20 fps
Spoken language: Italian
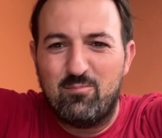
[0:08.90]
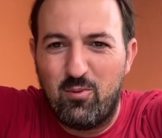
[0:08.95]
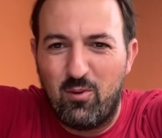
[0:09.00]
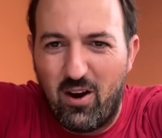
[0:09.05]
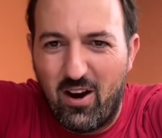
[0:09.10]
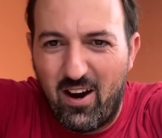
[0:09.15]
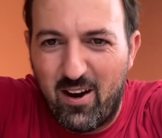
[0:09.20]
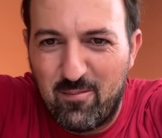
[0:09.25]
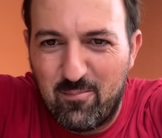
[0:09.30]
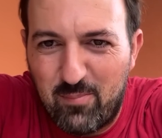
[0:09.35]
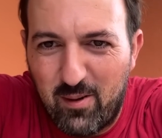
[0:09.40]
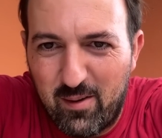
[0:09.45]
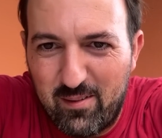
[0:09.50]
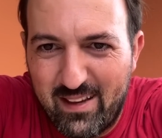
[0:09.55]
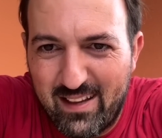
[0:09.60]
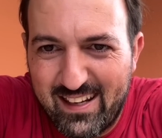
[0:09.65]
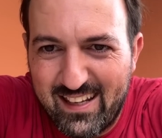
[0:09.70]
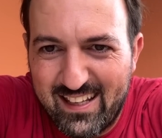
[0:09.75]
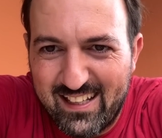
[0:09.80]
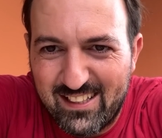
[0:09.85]
Buon
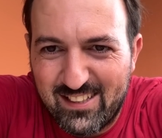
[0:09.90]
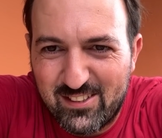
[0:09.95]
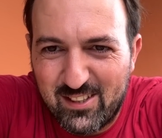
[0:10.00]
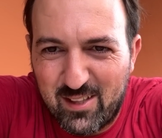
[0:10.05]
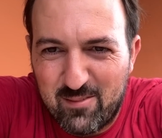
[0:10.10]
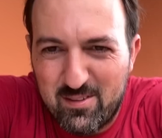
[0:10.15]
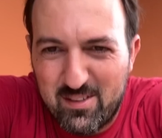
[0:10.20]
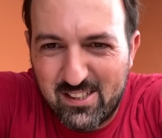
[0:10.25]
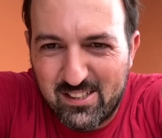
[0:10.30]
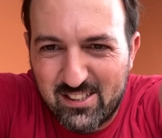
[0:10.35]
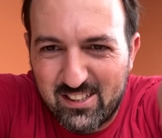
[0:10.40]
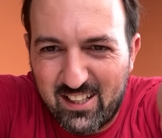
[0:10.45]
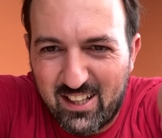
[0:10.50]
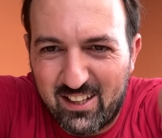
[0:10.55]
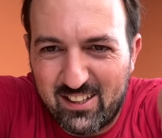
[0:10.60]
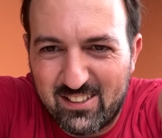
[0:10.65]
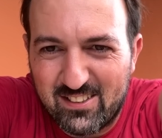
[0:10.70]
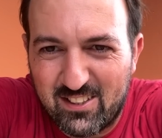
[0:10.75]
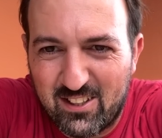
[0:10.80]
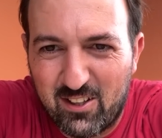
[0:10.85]
pomeriggio amici
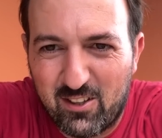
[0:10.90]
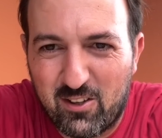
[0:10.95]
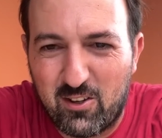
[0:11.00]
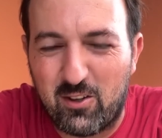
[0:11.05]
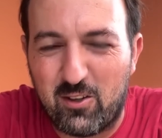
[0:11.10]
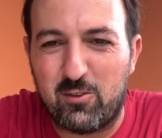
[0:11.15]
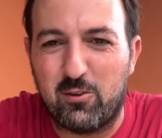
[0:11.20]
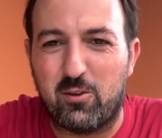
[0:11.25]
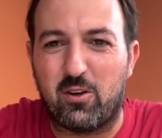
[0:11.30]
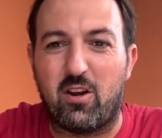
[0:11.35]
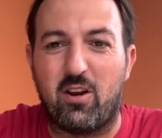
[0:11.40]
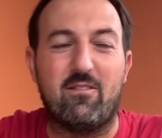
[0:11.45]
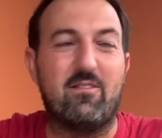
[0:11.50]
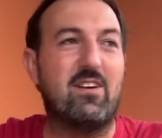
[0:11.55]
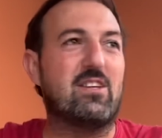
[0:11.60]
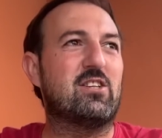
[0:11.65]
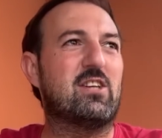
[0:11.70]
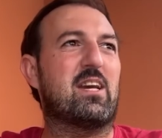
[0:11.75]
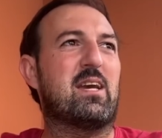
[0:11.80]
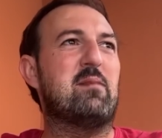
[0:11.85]
dello zoccolo duro,
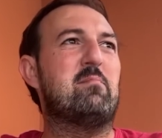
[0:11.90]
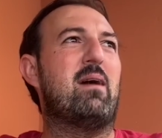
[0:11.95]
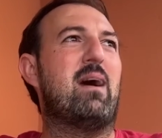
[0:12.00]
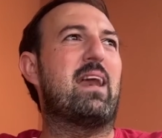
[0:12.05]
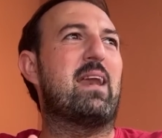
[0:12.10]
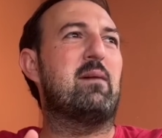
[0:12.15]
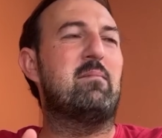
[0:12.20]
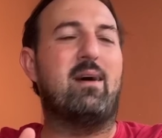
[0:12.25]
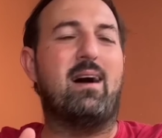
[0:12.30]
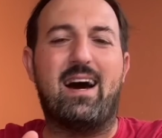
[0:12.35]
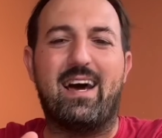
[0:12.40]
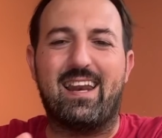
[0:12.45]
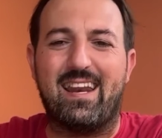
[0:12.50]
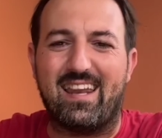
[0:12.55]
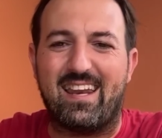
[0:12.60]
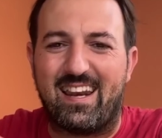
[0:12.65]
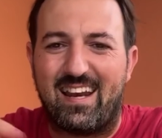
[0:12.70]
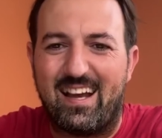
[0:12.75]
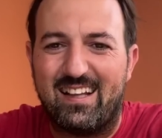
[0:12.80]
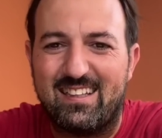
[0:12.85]
invece che mare
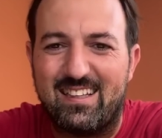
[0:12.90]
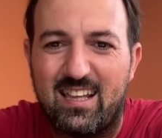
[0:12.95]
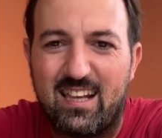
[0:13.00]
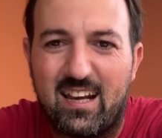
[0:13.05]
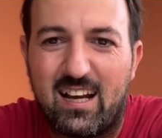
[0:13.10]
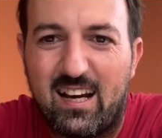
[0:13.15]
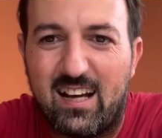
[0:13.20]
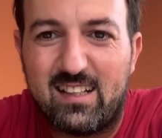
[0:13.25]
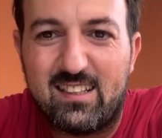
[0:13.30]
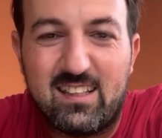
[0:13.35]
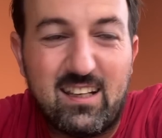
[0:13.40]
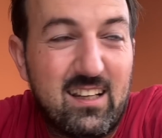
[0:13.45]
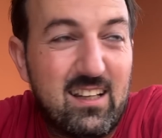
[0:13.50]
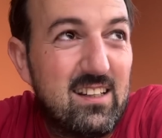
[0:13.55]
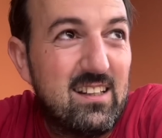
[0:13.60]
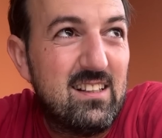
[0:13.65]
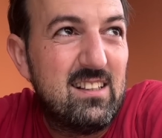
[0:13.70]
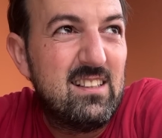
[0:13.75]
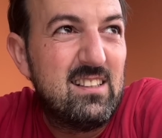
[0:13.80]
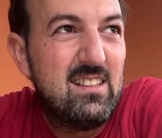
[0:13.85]
mare, rade rade.
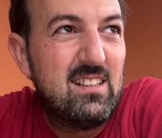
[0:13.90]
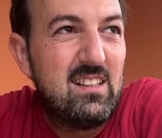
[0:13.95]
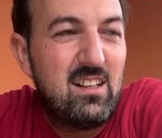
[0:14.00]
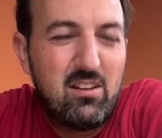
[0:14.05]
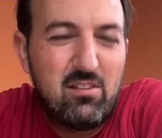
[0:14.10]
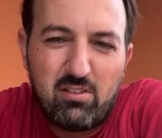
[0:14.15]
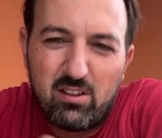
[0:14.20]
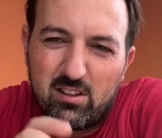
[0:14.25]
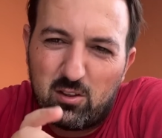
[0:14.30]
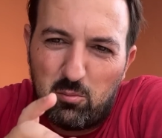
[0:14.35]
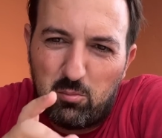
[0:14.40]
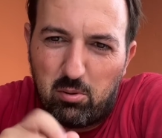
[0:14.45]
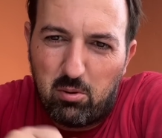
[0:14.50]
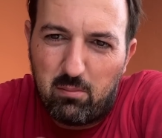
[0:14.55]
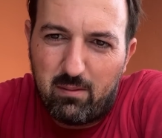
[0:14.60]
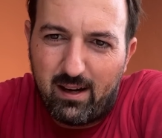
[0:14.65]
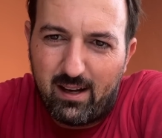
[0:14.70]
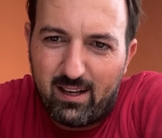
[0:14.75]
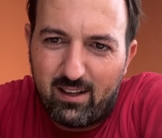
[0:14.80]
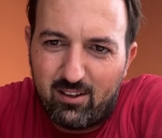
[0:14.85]
Ho fatto un po'
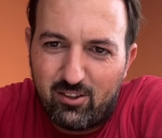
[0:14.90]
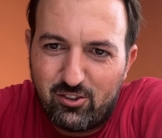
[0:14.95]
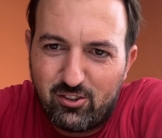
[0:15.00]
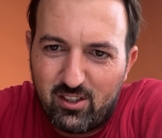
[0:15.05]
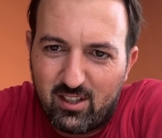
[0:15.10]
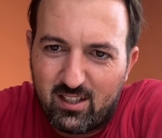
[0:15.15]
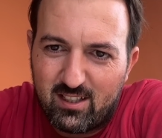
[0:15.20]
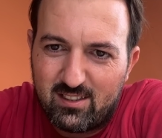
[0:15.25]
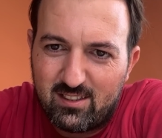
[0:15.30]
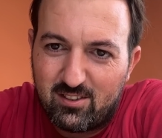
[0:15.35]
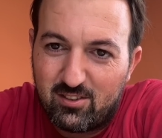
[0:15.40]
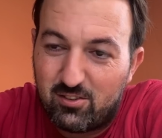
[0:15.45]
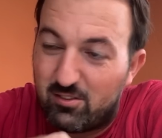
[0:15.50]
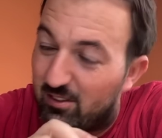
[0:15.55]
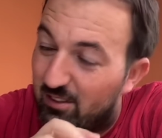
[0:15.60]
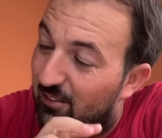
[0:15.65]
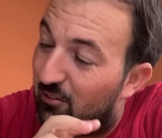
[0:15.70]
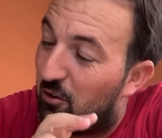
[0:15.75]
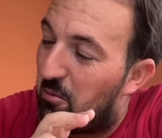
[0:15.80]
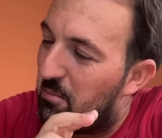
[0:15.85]
male oggi la canzone,
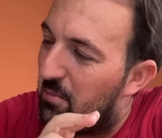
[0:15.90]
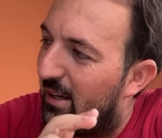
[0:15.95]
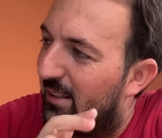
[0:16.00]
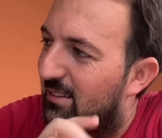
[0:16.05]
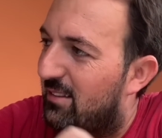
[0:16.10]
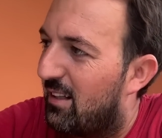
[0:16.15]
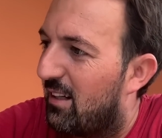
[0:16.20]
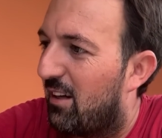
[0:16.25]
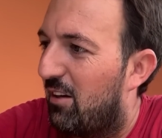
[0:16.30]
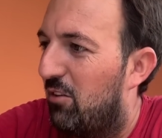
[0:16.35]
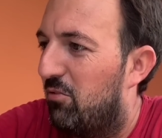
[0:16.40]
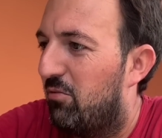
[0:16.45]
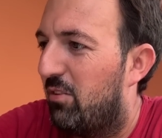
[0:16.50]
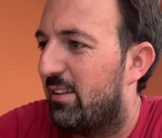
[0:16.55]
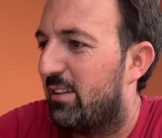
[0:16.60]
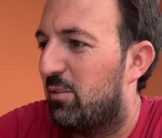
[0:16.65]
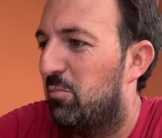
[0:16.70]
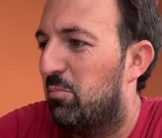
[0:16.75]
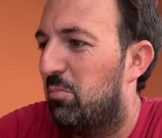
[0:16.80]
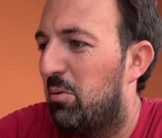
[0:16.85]
devo ammettere che l'ho
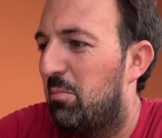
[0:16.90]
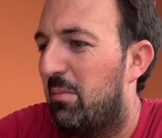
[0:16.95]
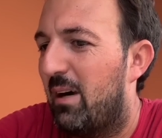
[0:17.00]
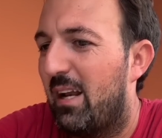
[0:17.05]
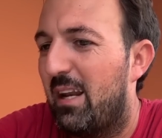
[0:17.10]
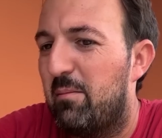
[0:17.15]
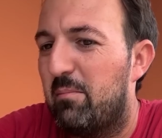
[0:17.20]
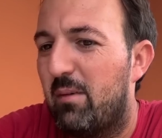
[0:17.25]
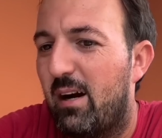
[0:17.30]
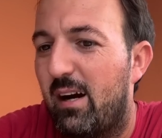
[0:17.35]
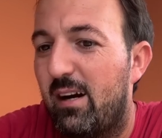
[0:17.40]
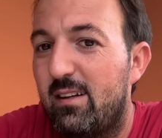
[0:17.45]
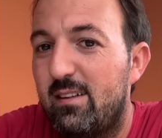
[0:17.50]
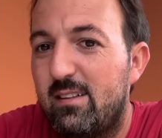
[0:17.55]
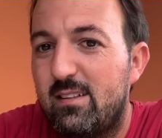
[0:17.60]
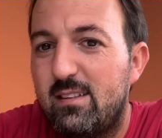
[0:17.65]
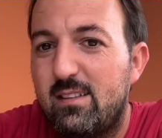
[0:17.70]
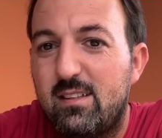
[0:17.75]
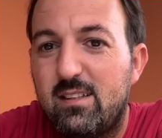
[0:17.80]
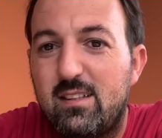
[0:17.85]
fatto un po' male, ma
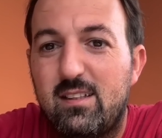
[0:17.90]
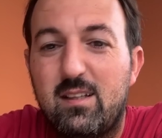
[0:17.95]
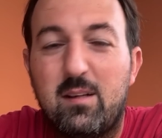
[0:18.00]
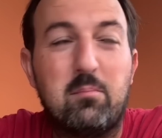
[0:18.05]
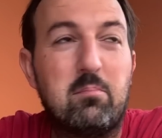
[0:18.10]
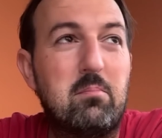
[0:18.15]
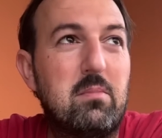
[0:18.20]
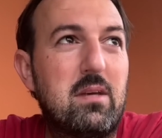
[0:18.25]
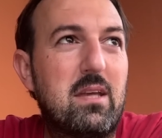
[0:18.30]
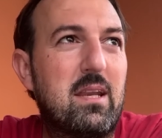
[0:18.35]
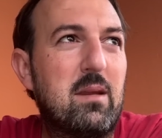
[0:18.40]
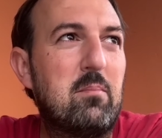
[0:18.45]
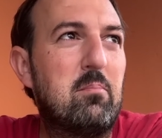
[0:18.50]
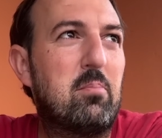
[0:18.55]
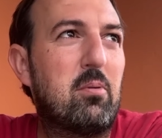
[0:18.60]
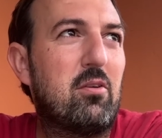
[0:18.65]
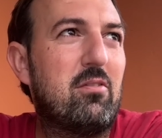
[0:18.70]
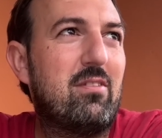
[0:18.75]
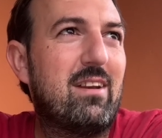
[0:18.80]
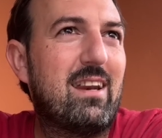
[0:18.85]
mi
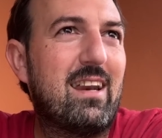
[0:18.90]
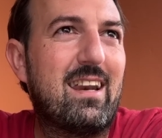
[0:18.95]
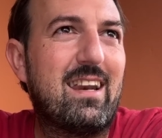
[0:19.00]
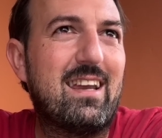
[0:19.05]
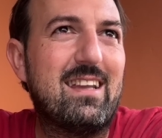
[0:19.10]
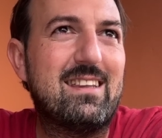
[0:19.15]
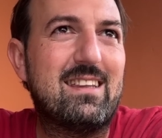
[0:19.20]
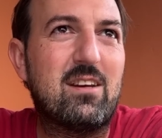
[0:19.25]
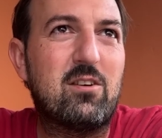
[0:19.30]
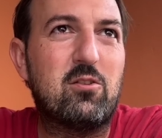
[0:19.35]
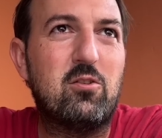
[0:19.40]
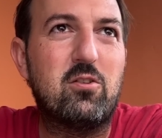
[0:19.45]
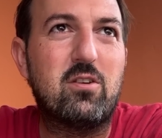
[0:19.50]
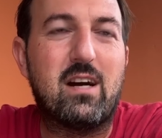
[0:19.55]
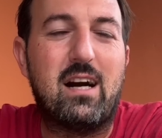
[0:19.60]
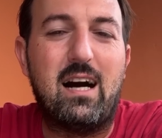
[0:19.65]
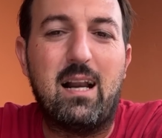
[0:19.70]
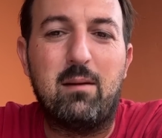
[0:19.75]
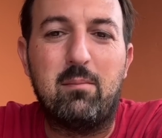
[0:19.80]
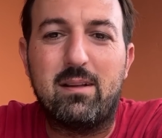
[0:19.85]
rimprovererete con
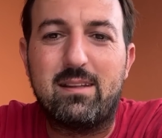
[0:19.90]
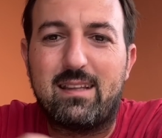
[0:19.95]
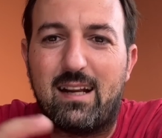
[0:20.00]
calma.